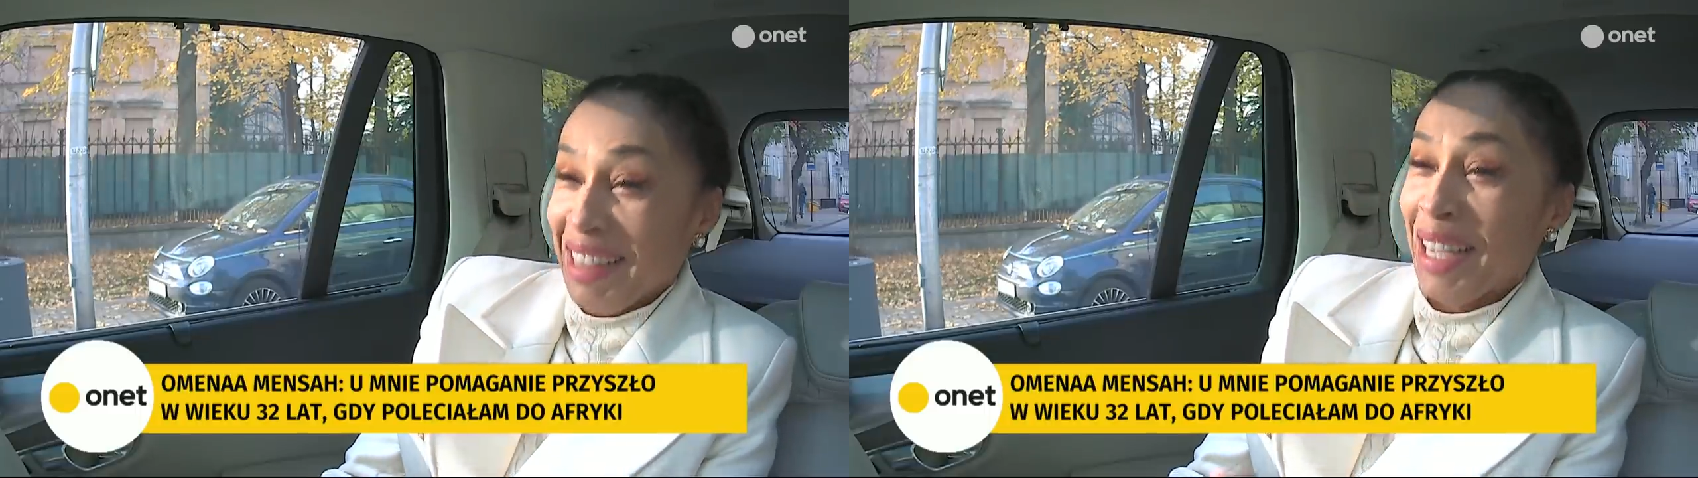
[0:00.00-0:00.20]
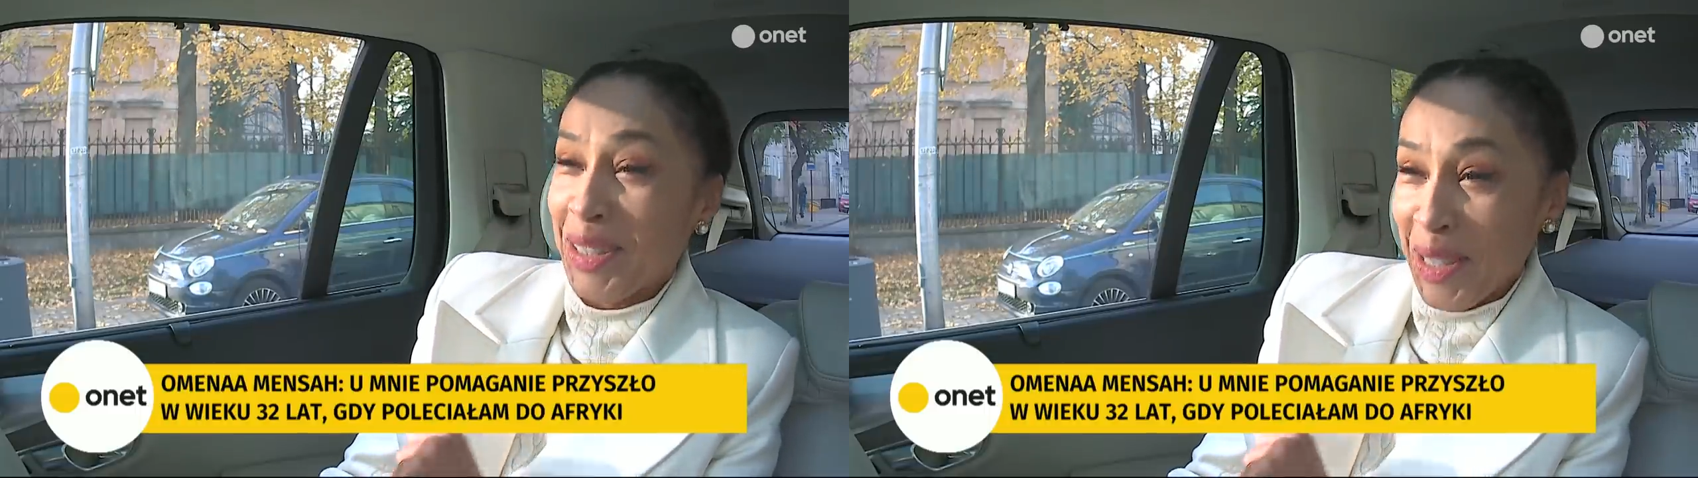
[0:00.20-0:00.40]

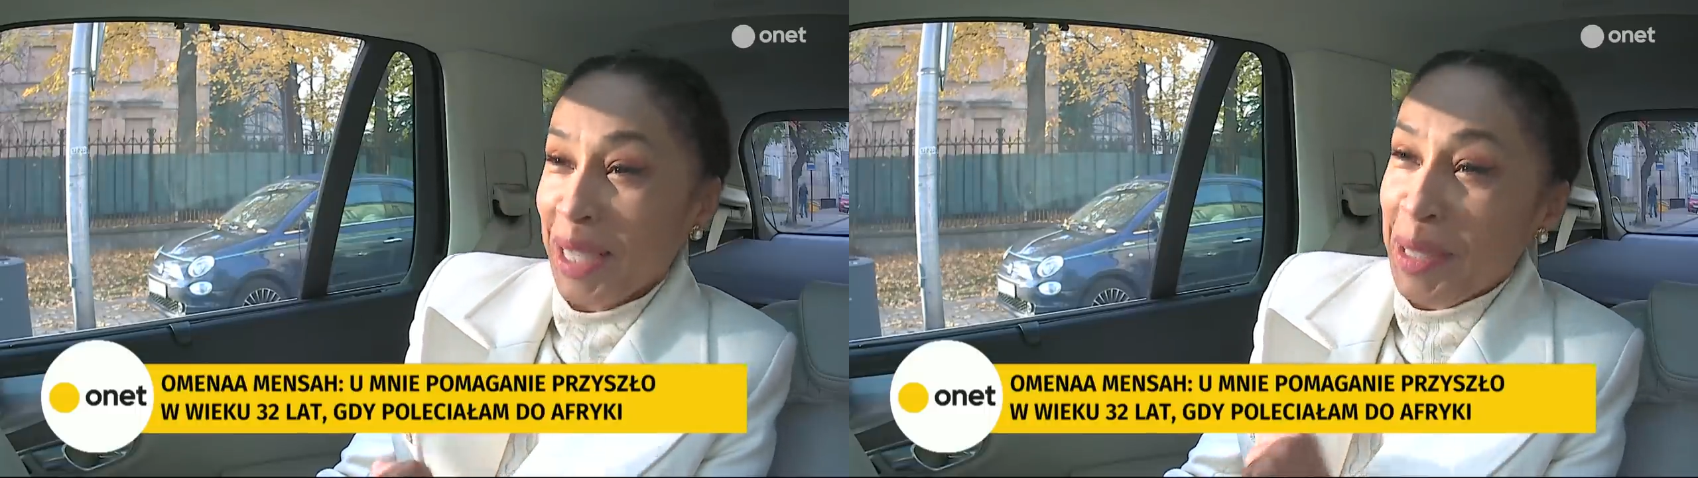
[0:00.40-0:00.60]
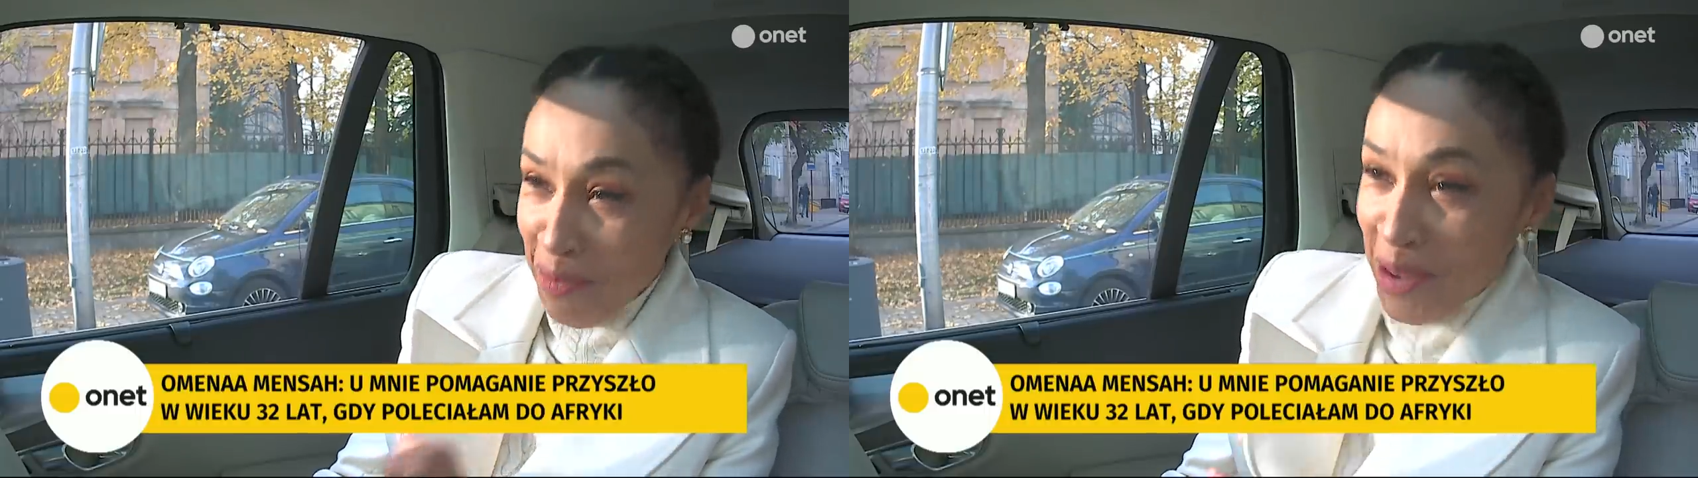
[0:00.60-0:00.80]
porywam, na co
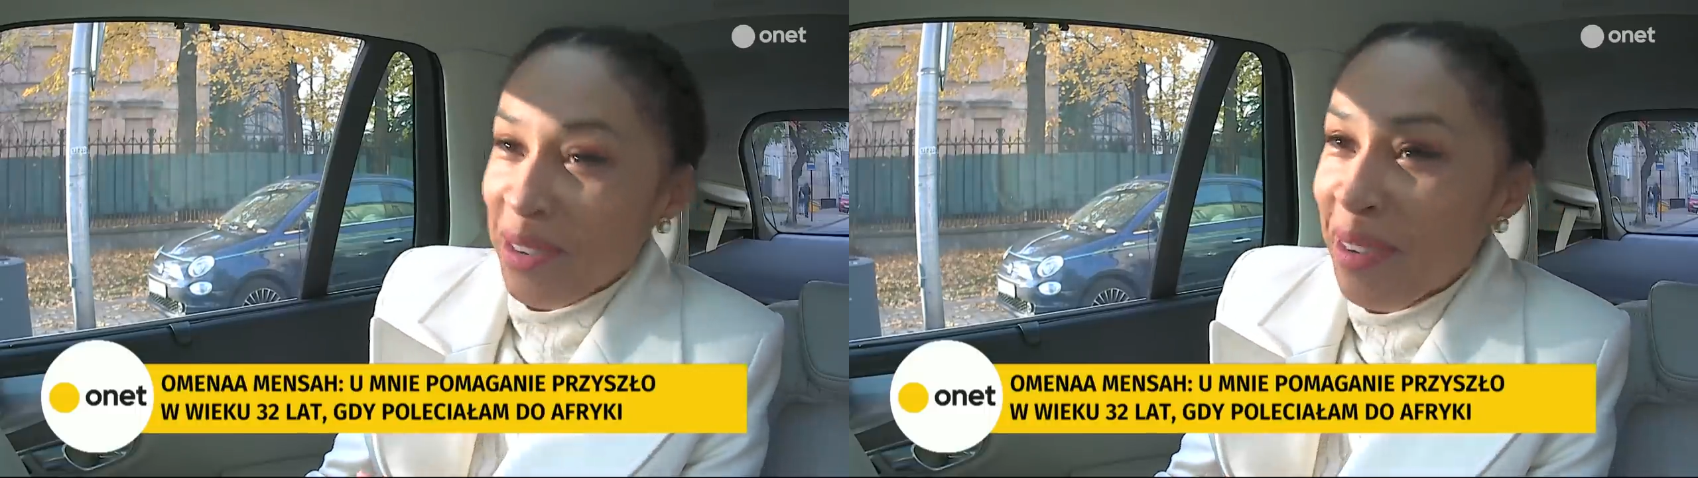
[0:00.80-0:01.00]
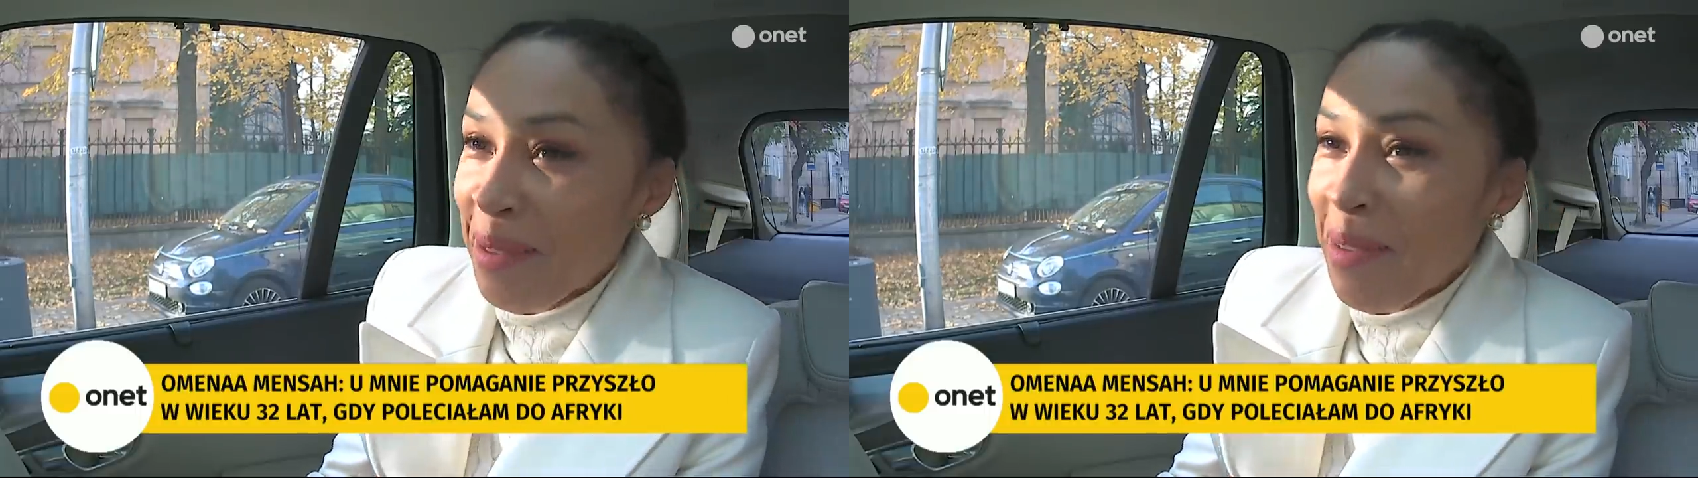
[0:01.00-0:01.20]
ja się
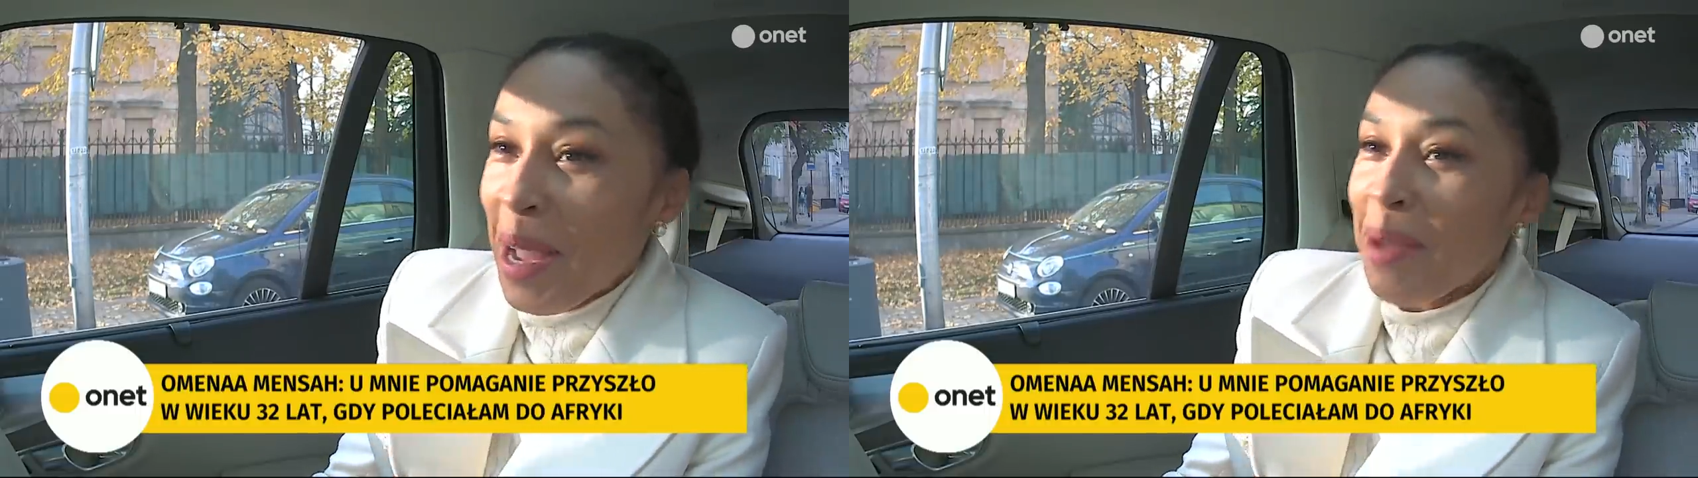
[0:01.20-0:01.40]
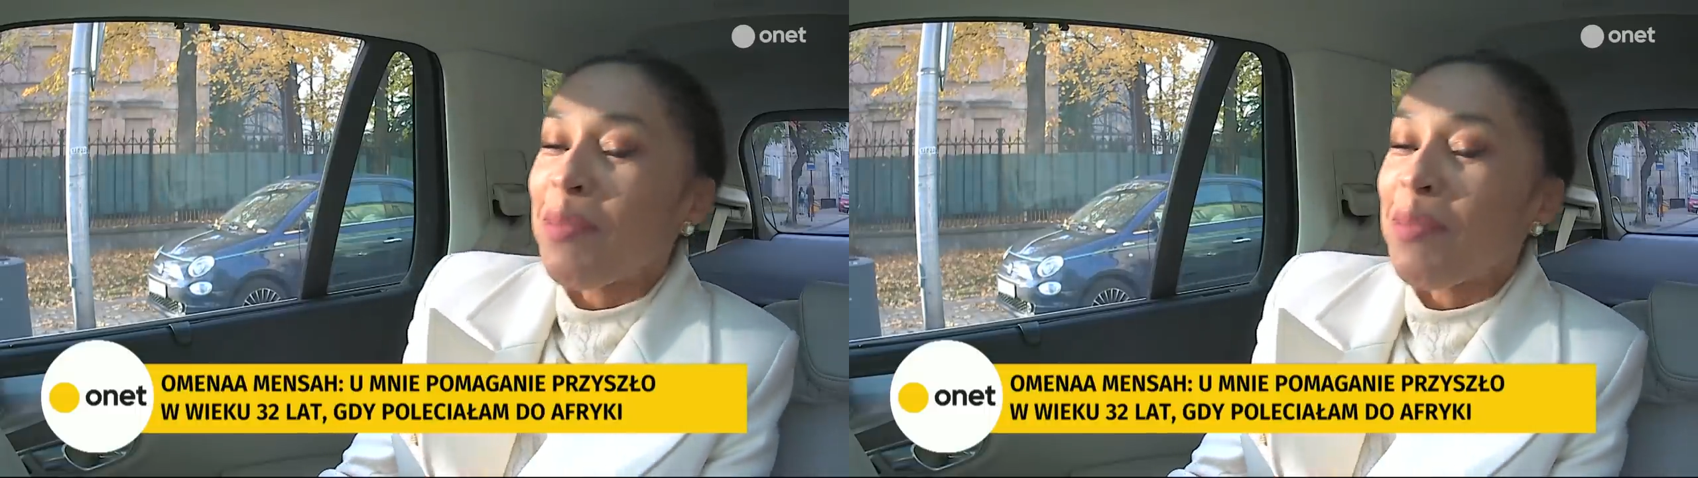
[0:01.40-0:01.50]
porywam mhm.